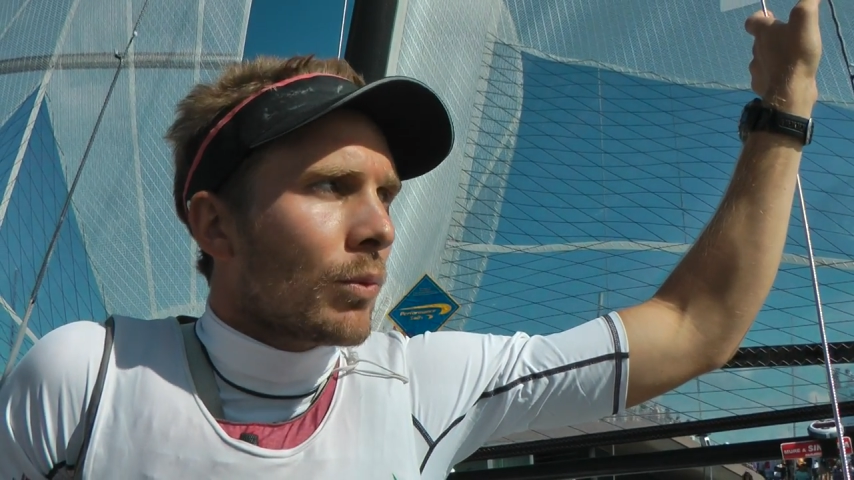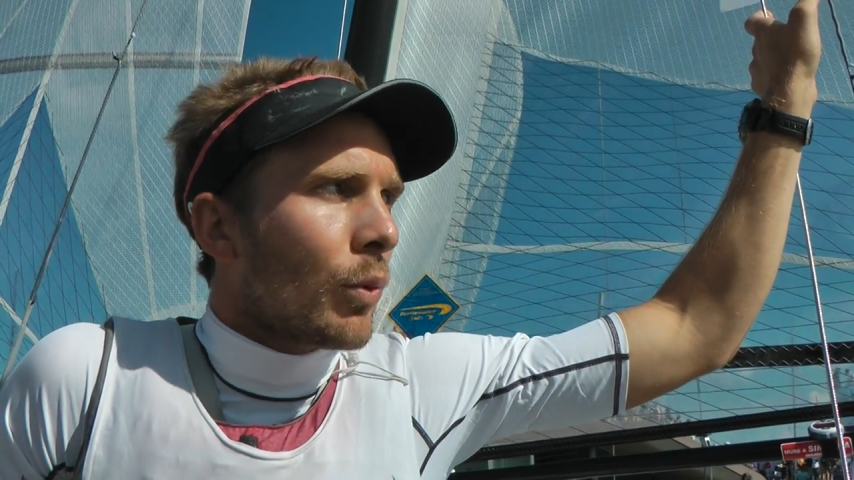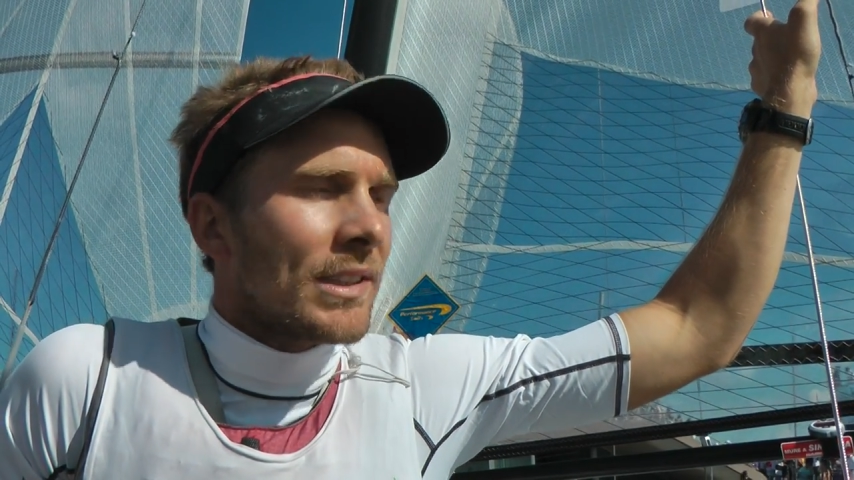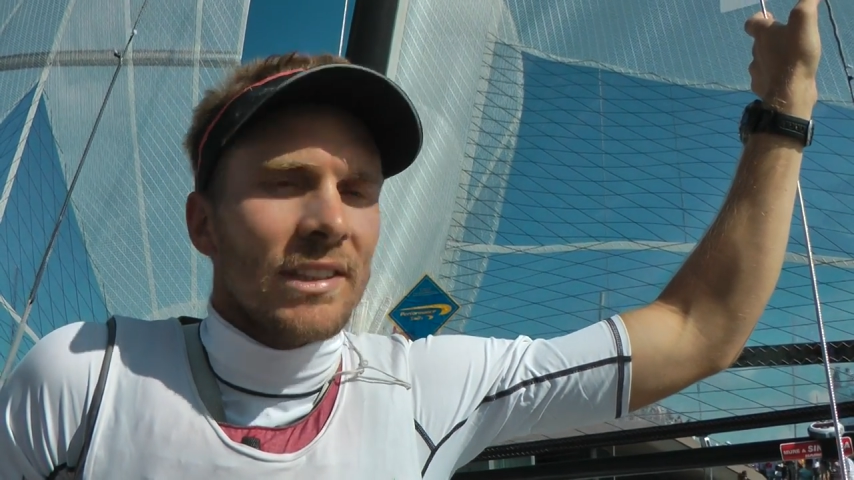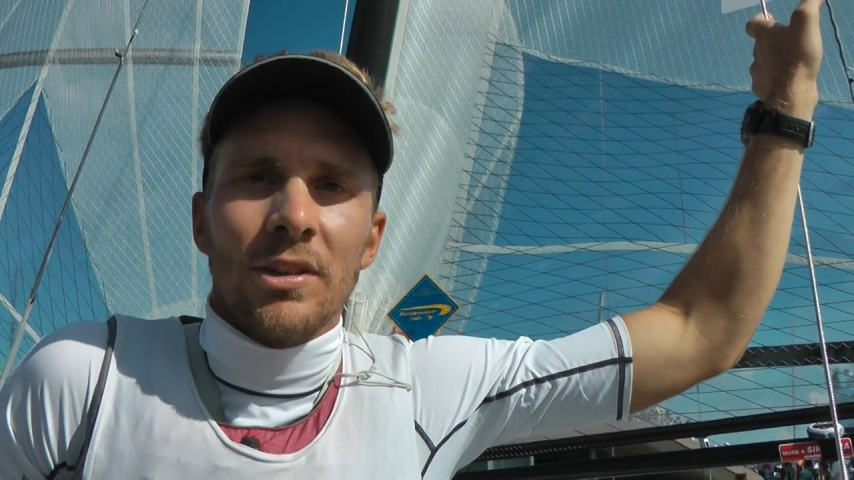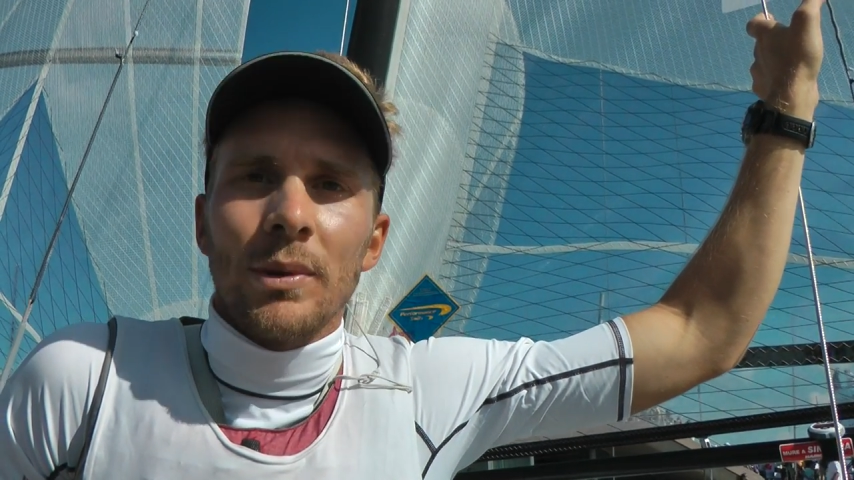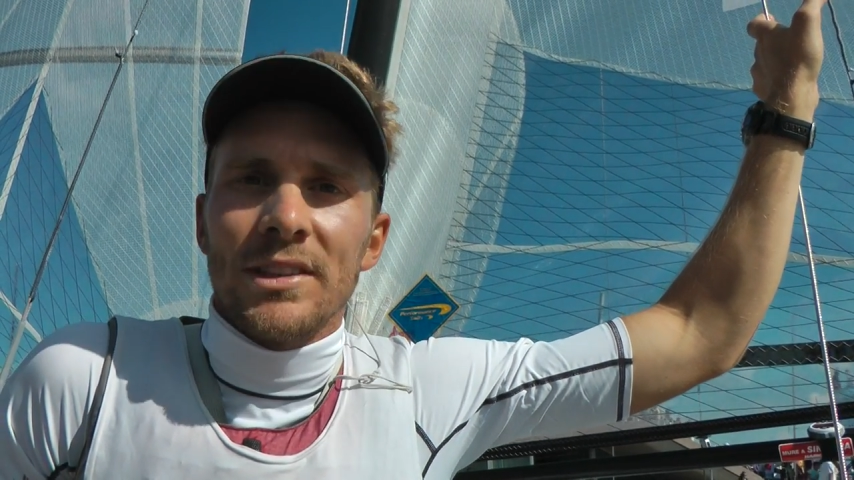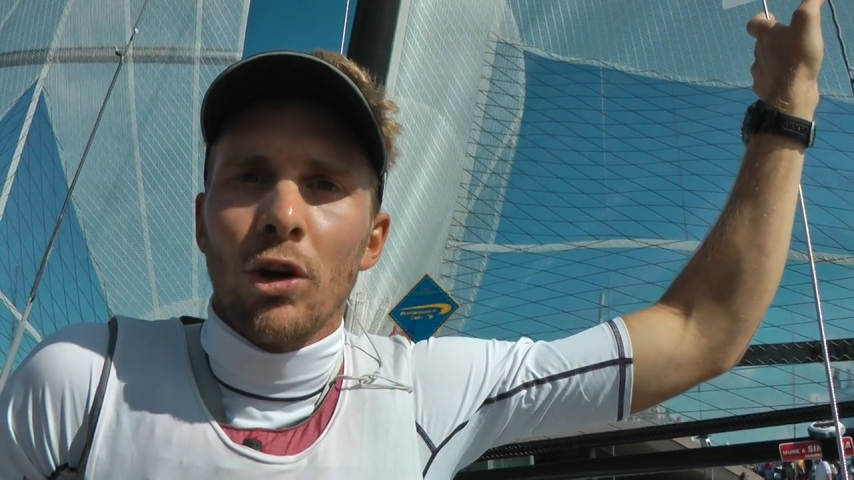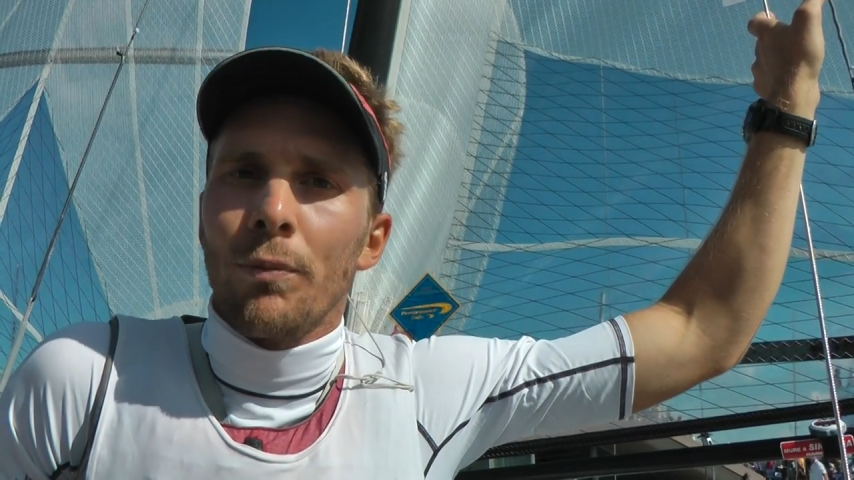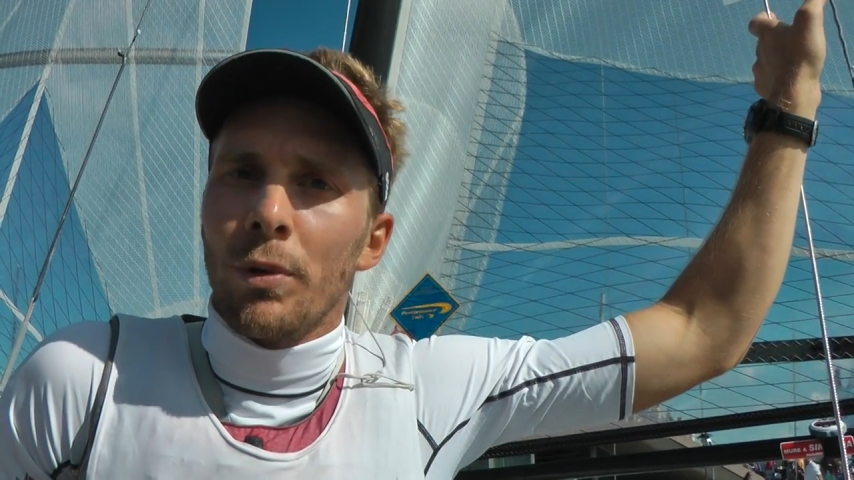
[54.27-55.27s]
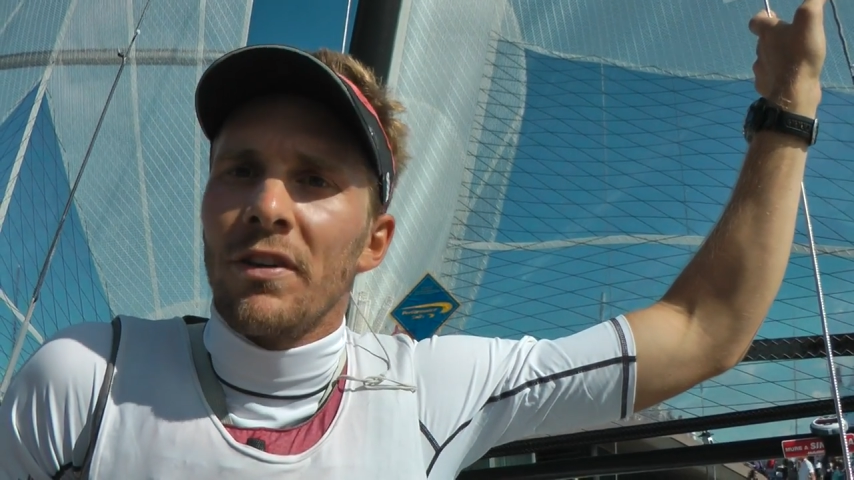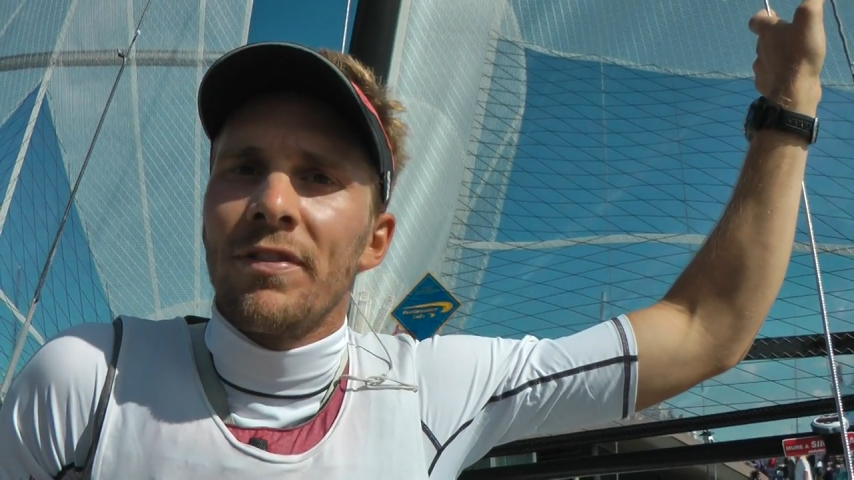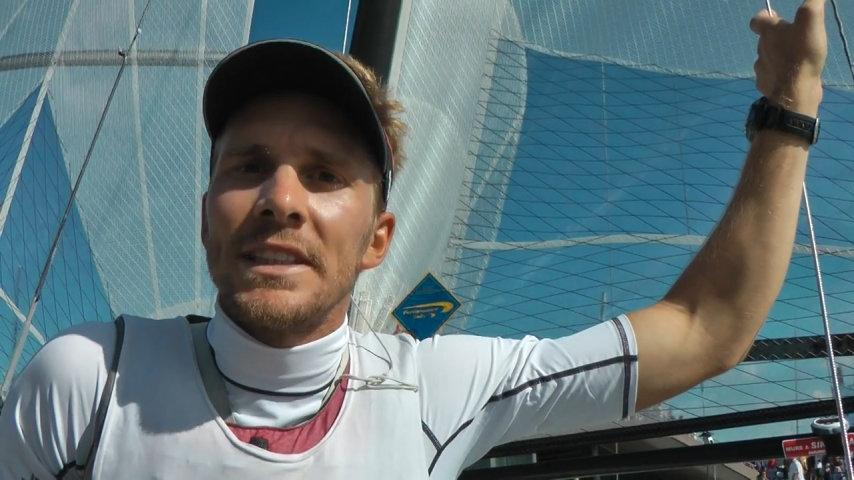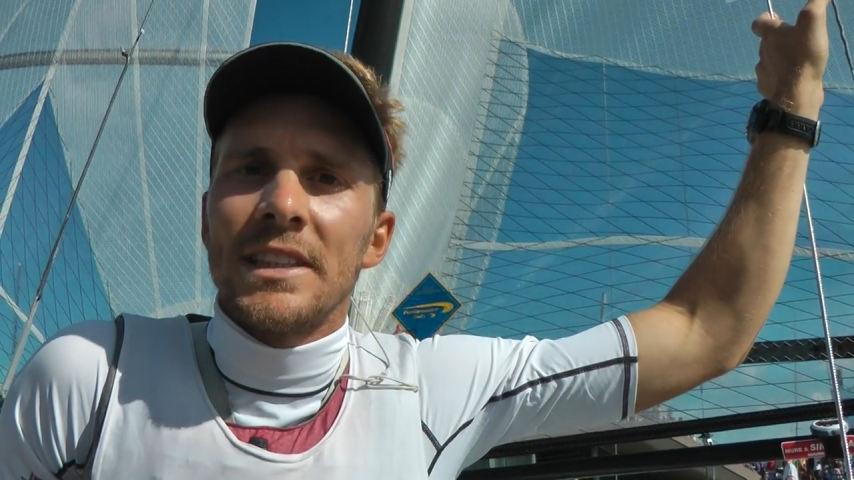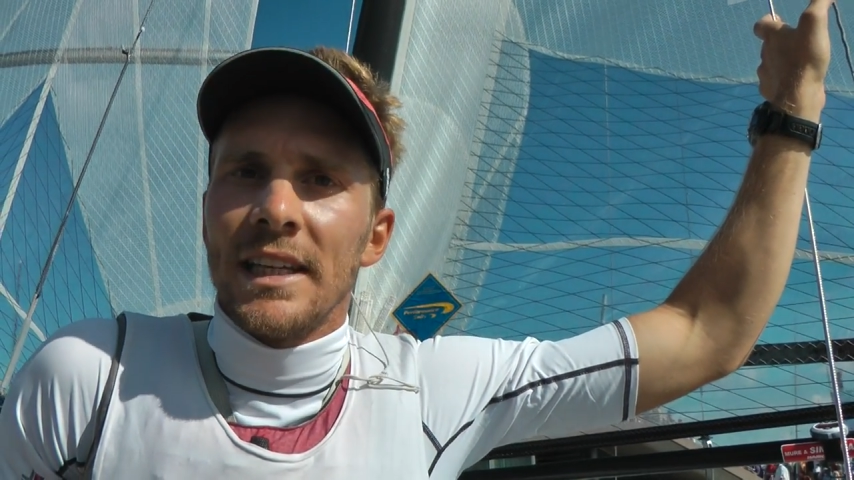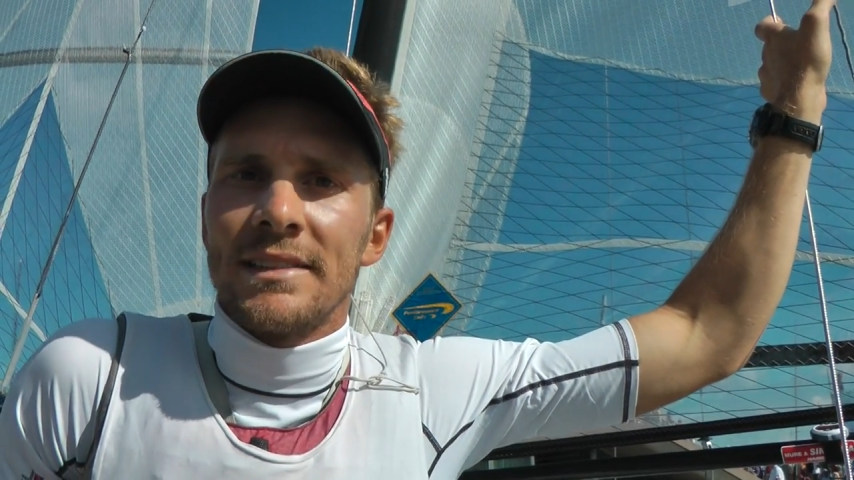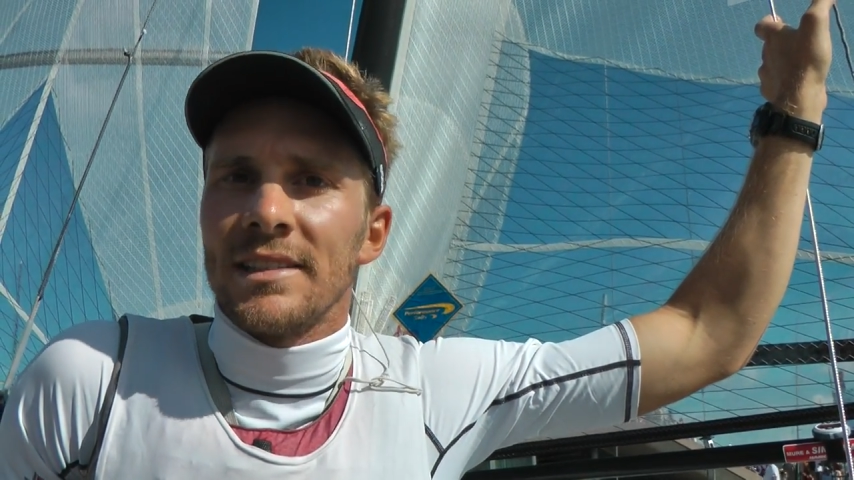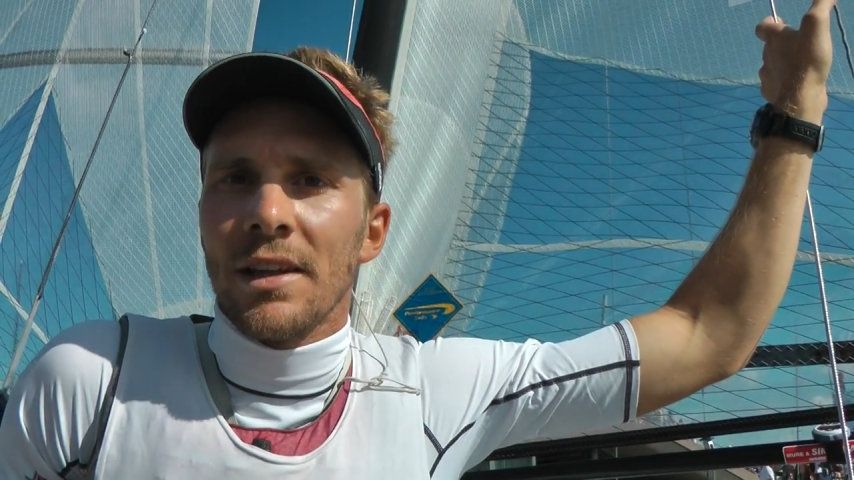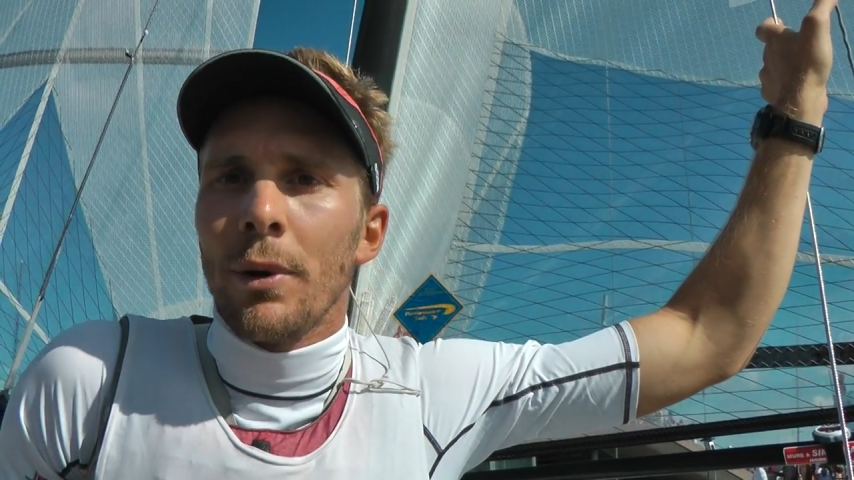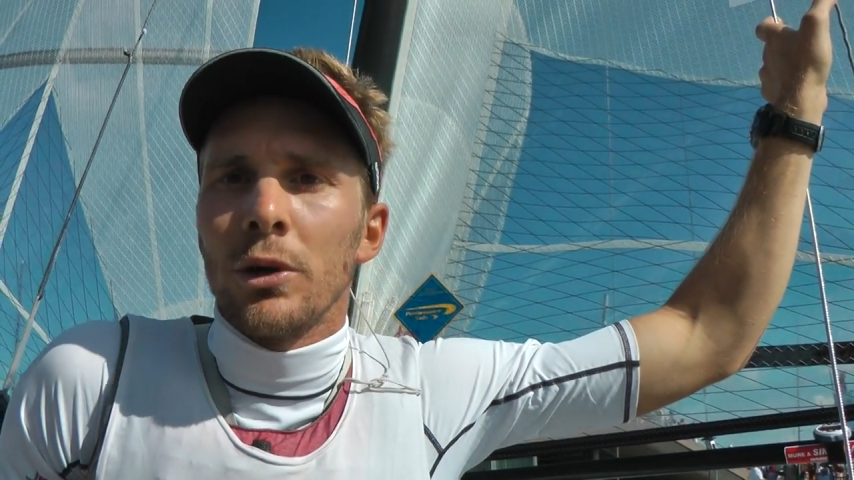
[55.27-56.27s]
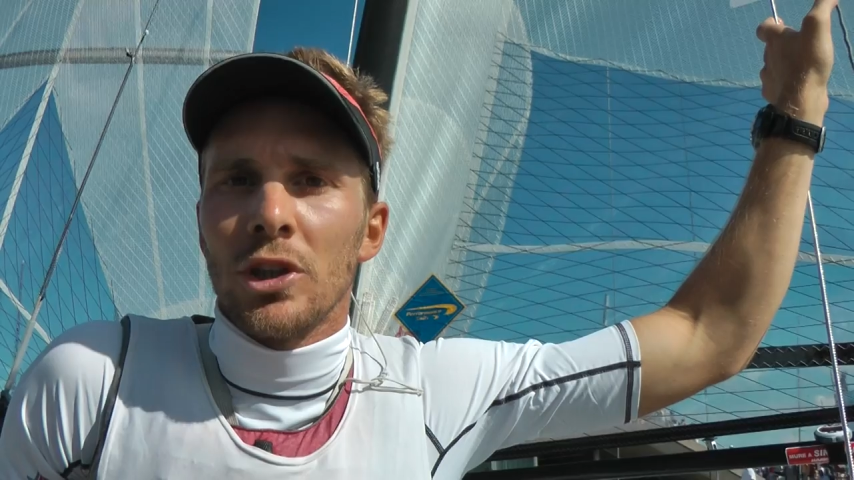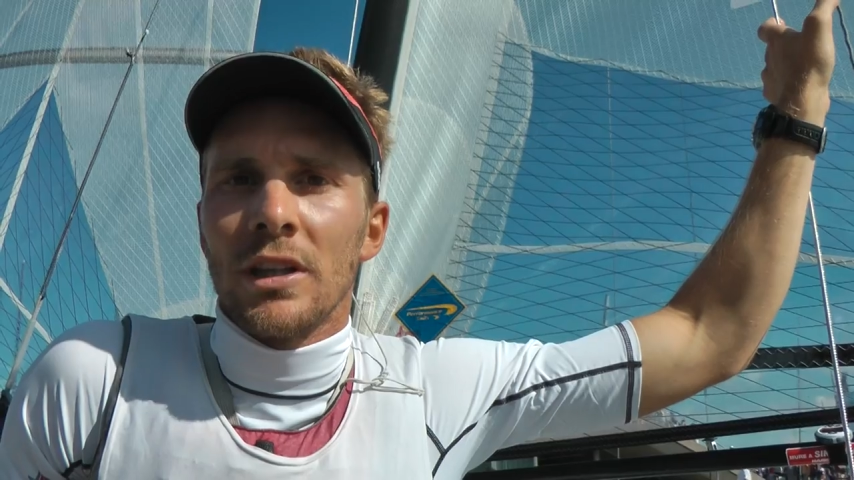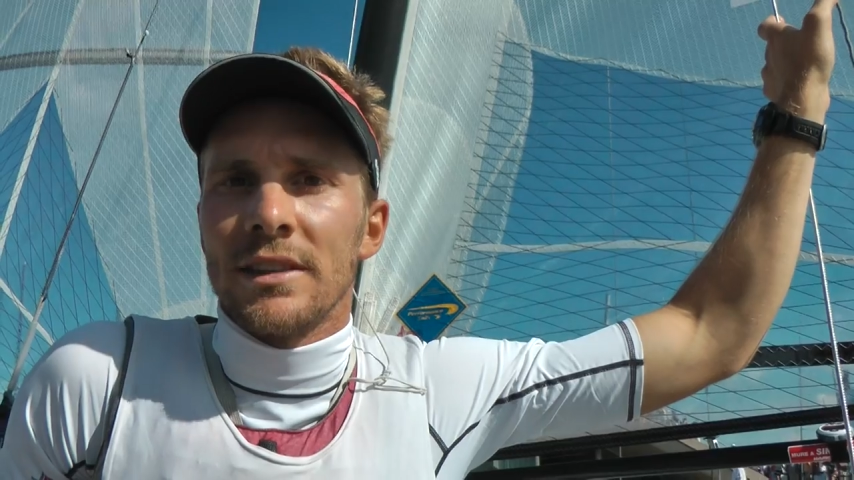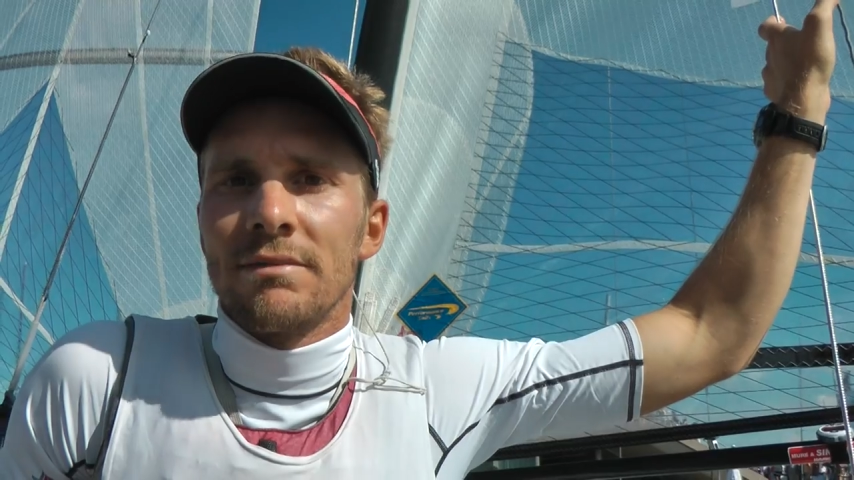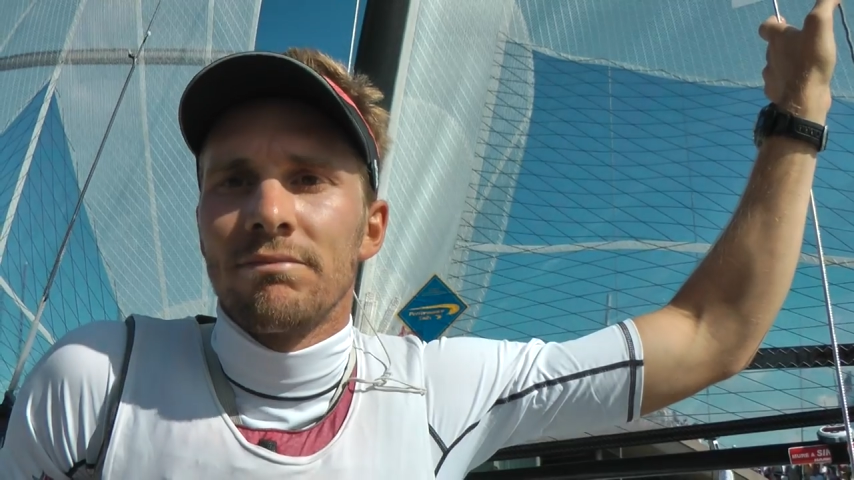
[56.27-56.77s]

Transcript: queste situazioni un po' difficili siamo sempre riusciti a